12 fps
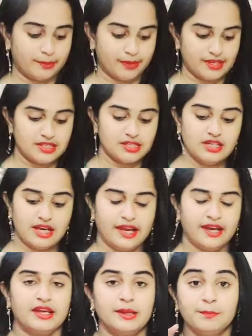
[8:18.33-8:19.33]
పీస్
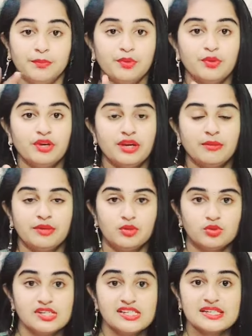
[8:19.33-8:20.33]
అండ్ ఇప్పుడు నేను మీకు
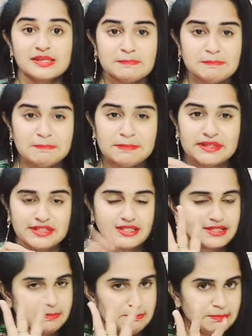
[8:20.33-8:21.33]
సింపుల్
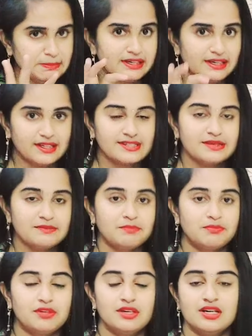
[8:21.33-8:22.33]
సింపుల్ అంటే
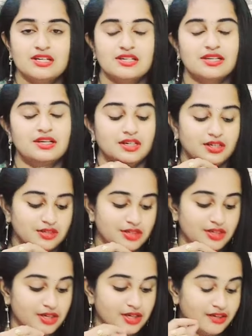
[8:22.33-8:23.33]
సింపుల్ అసలు
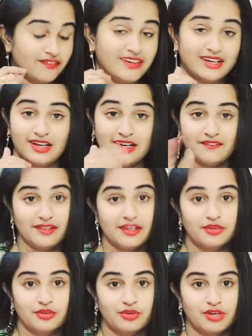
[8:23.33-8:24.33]
వేరే లెవెల్
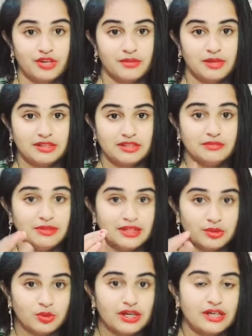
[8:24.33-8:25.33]
అనుకోండి ఇది మాత్రం
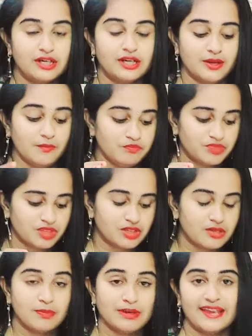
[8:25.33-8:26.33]
ఎందుకంటే
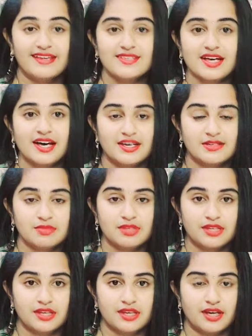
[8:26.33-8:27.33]
ప్లెయిన్ శారీస్
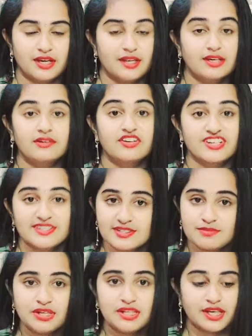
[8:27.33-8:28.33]
మీదకి కానీ డ్రెస్సెస్
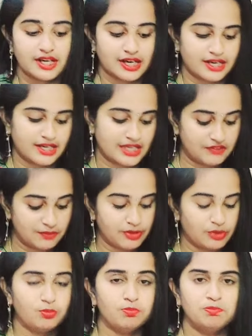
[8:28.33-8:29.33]
మీదకి కానీ ఇవి
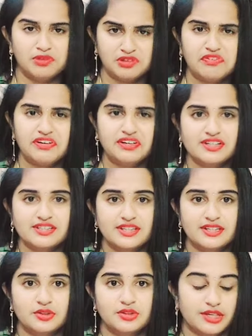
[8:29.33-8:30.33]
మీకు పర్ఫెక్ట్గా సెట్
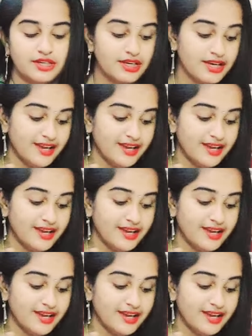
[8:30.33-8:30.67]
అవుతాయి